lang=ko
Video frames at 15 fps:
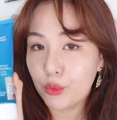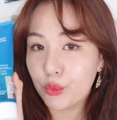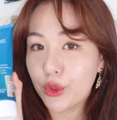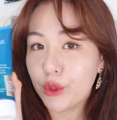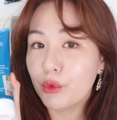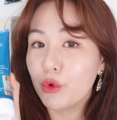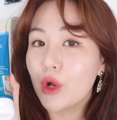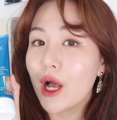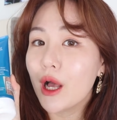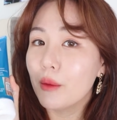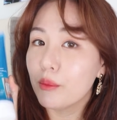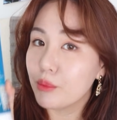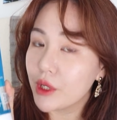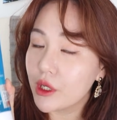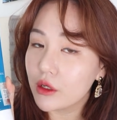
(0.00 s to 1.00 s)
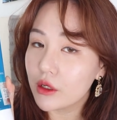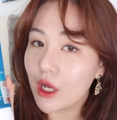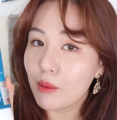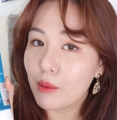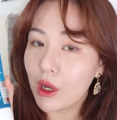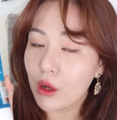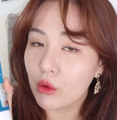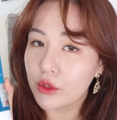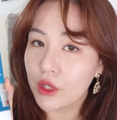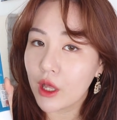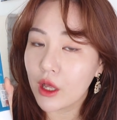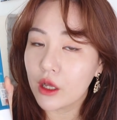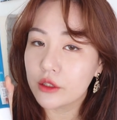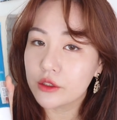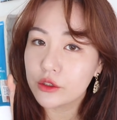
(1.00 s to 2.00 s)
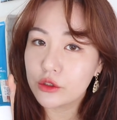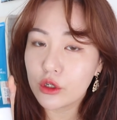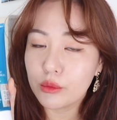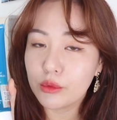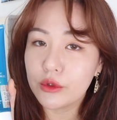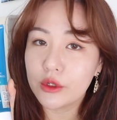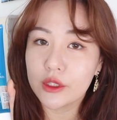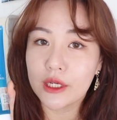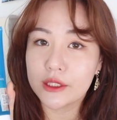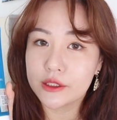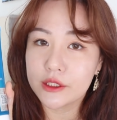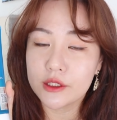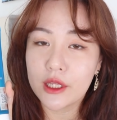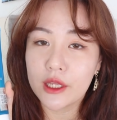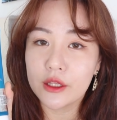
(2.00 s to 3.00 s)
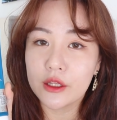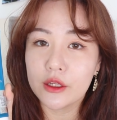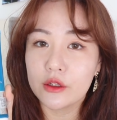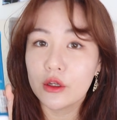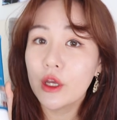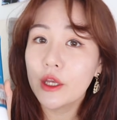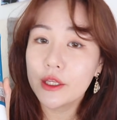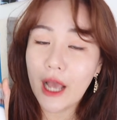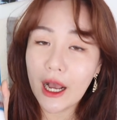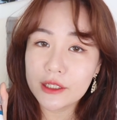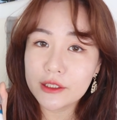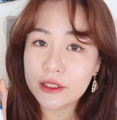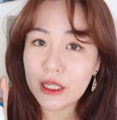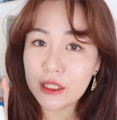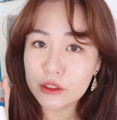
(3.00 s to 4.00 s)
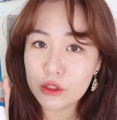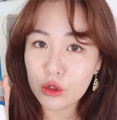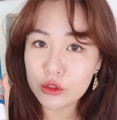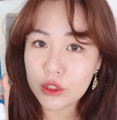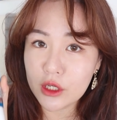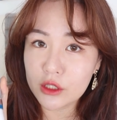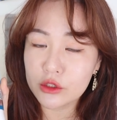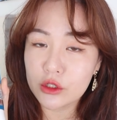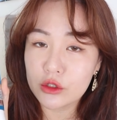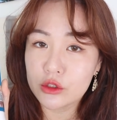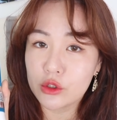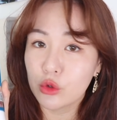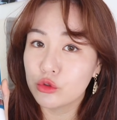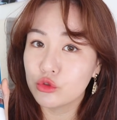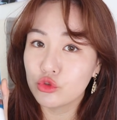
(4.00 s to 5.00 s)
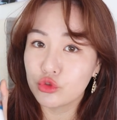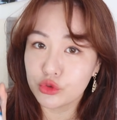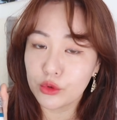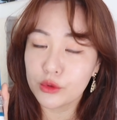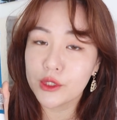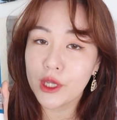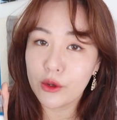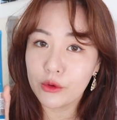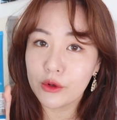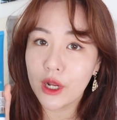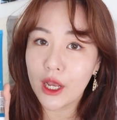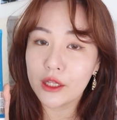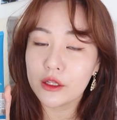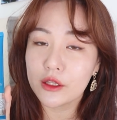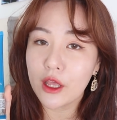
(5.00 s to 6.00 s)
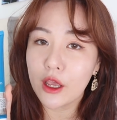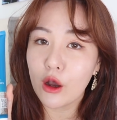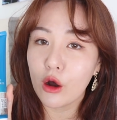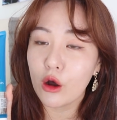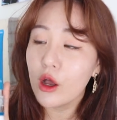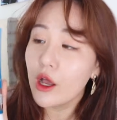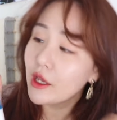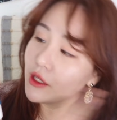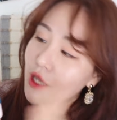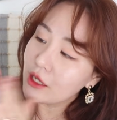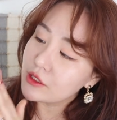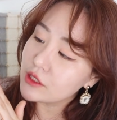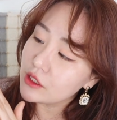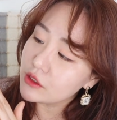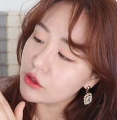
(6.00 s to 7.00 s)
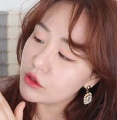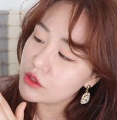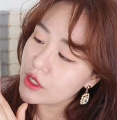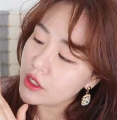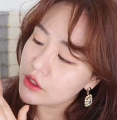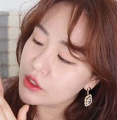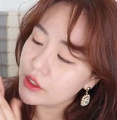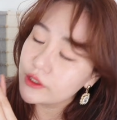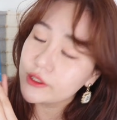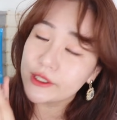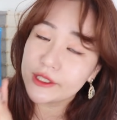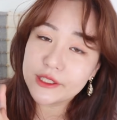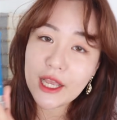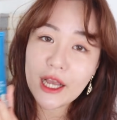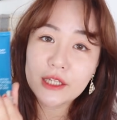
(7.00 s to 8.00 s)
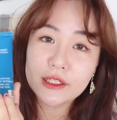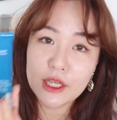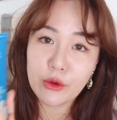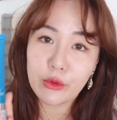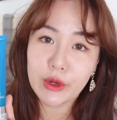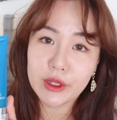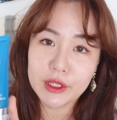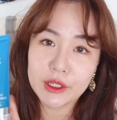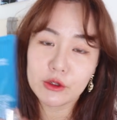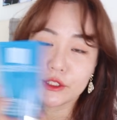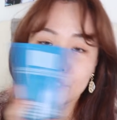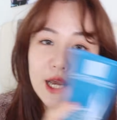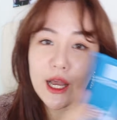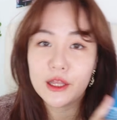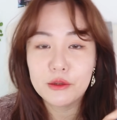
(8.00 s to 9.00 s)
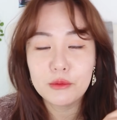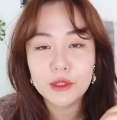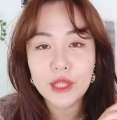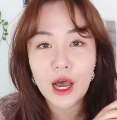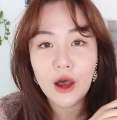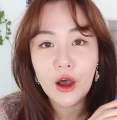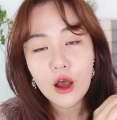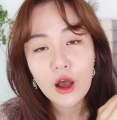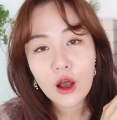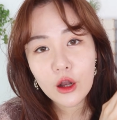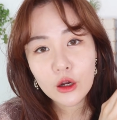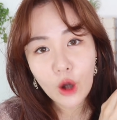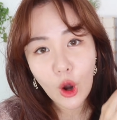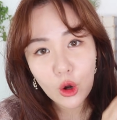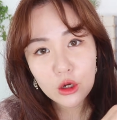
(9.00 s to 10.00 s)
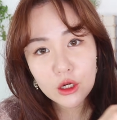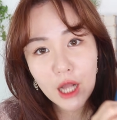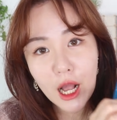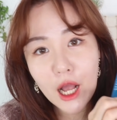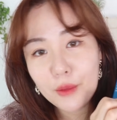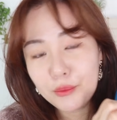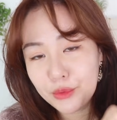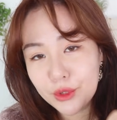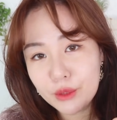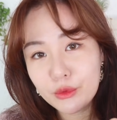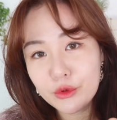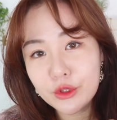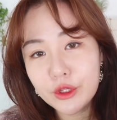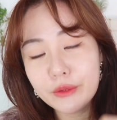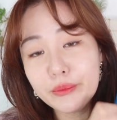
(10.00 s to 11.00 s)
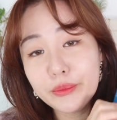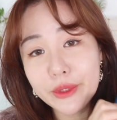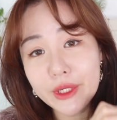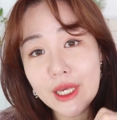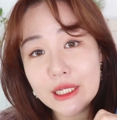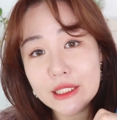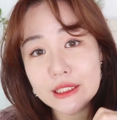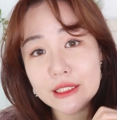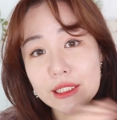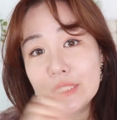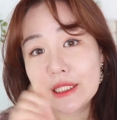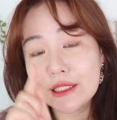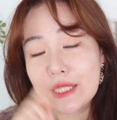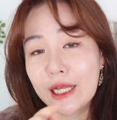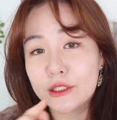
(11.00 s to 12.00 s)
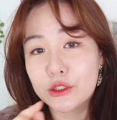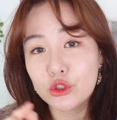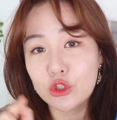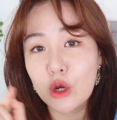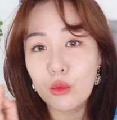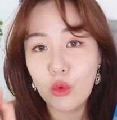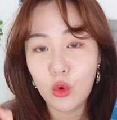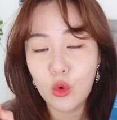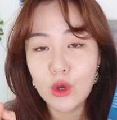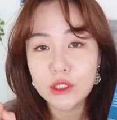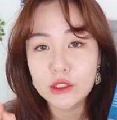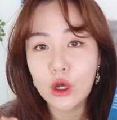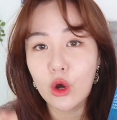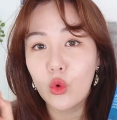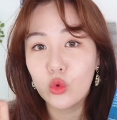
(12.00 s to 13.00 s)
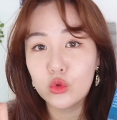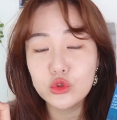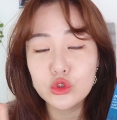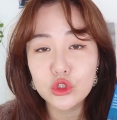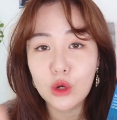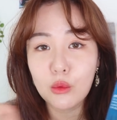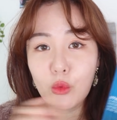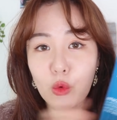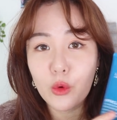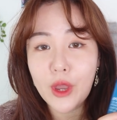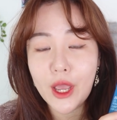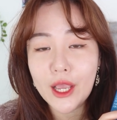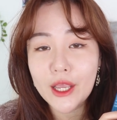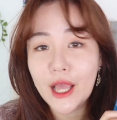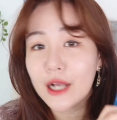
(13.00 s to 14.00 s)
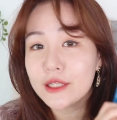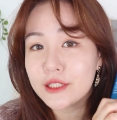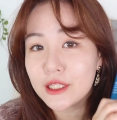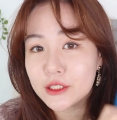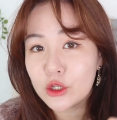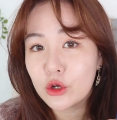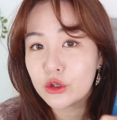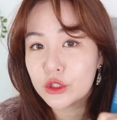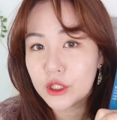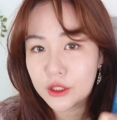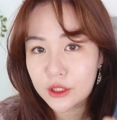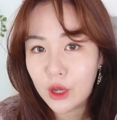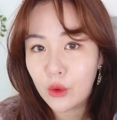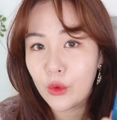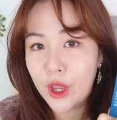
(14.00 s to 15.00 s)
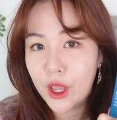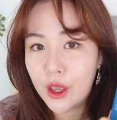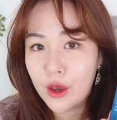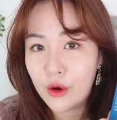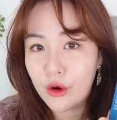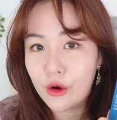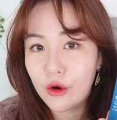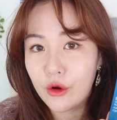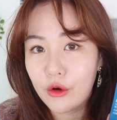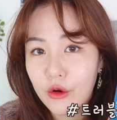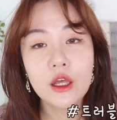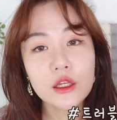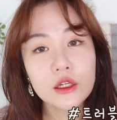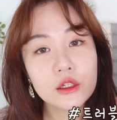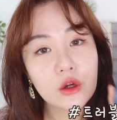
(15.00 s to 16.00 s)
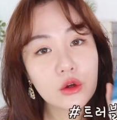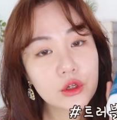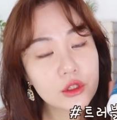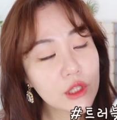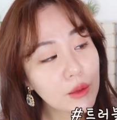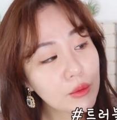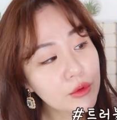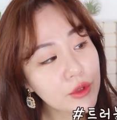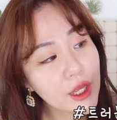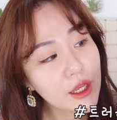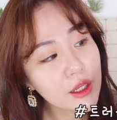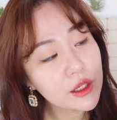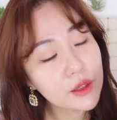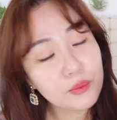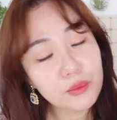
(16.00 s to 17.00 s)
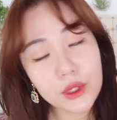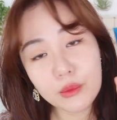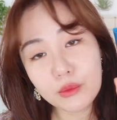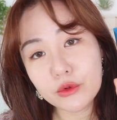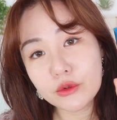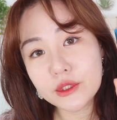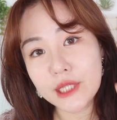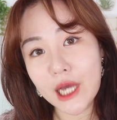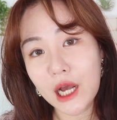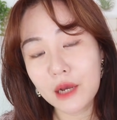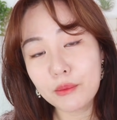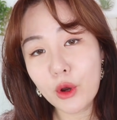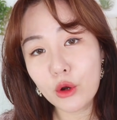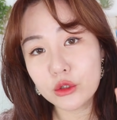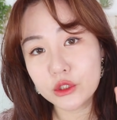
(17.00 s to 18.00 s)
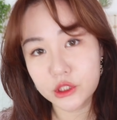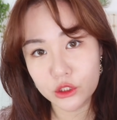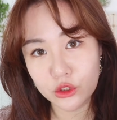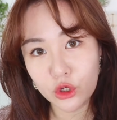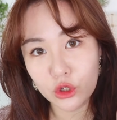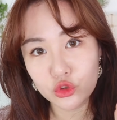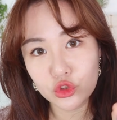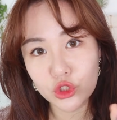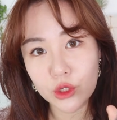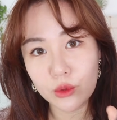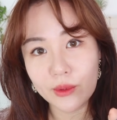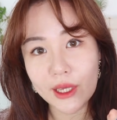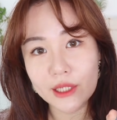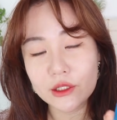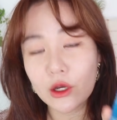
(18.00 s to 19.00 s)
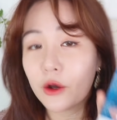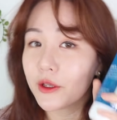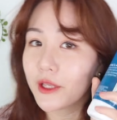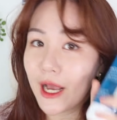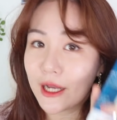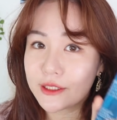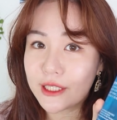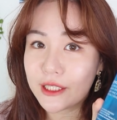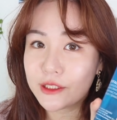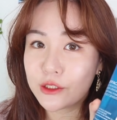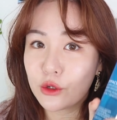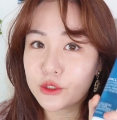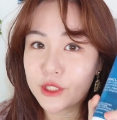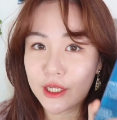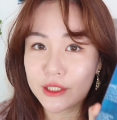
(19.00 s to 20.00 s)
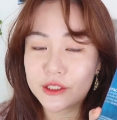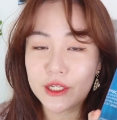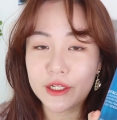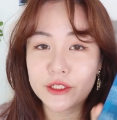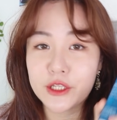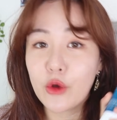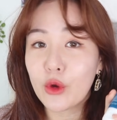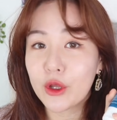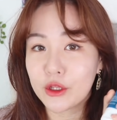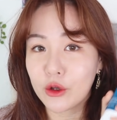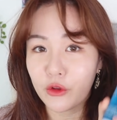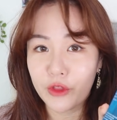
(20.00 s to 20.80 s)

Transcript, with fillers: 피부가 민감하거나 트러블이 났을 때는 약산성 세안제를 저는 주로 사용을 하는데요. 약산성 세안제를 그냥 사용하는 것이 아닙니다. 건강한 피부는 pH 사 점 오에서 오 점 오의 약산성을 띈다고 해요. 그렇기 때문에 이 피부 장벽을 지켜주기 위해서 약산성 세안제를 사용하는